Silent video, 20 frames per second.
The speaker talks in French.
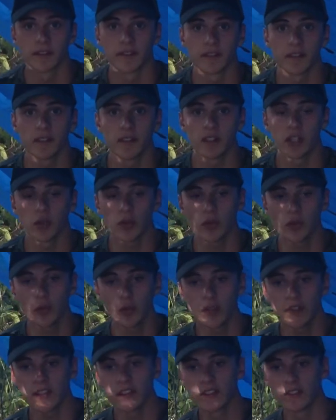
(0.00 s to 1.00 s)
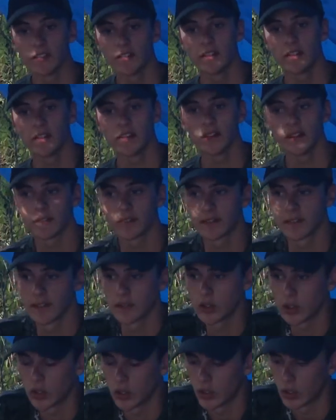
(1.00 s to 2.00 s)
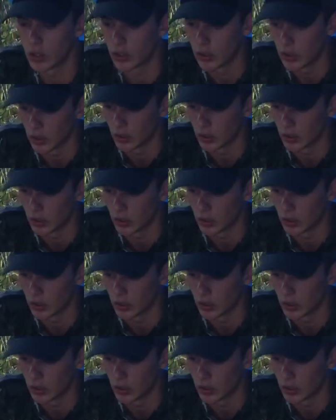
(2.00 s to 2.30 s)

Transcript: si j'ai eu toutes ces idées, c'est euh,